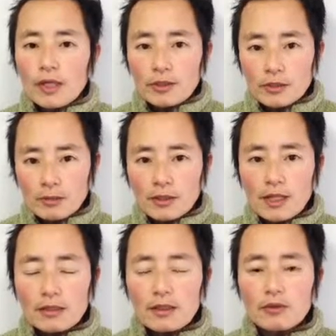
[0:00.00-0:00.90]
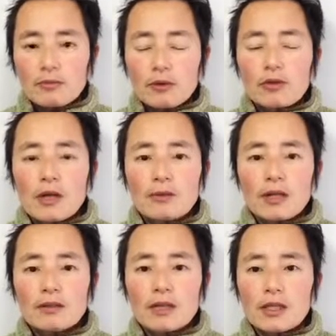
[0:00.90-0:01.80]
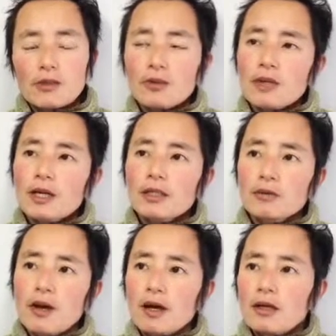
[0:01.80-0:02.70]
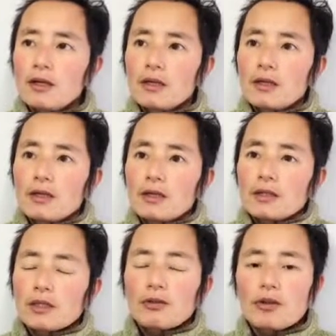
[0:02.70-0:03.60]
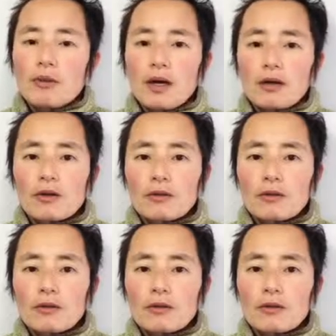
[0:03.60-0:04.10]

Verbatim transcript: エックスブッダ っていうプログラムがあって、その中には例えば